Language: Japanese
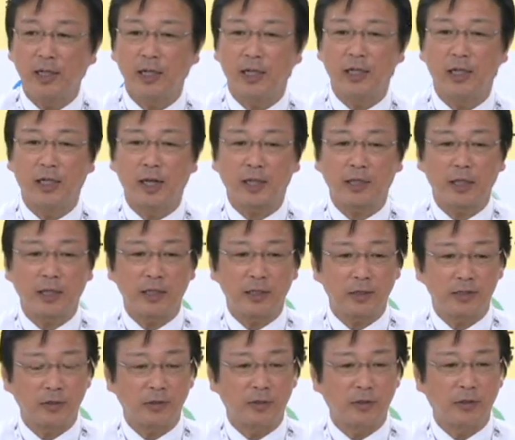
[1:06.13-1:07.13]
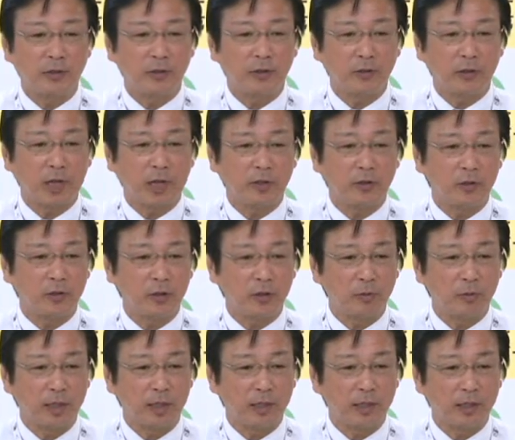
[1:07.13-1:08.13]
えー、新しく誕生
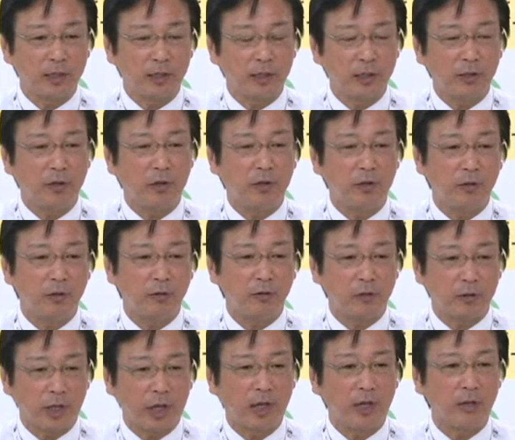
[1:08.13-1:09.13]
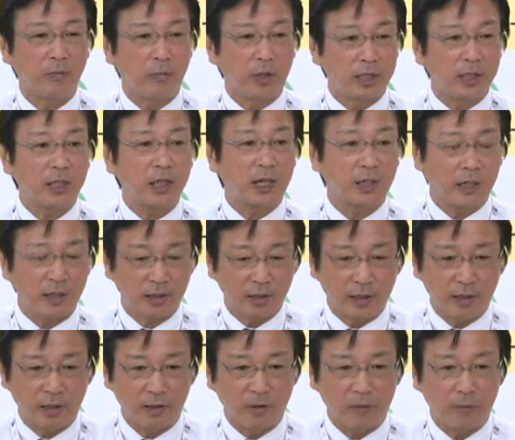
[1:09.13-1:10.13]
しました死の歌、まあ、詩歌で
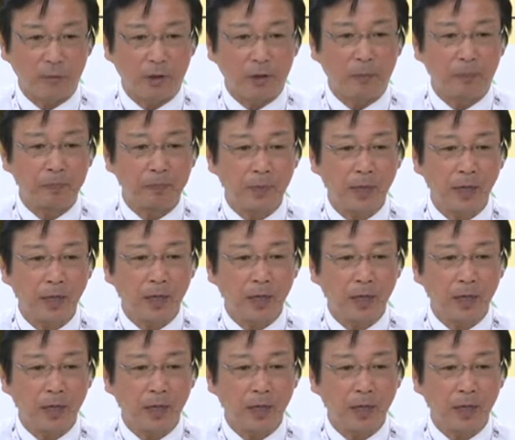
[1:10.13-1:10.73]
すけれども、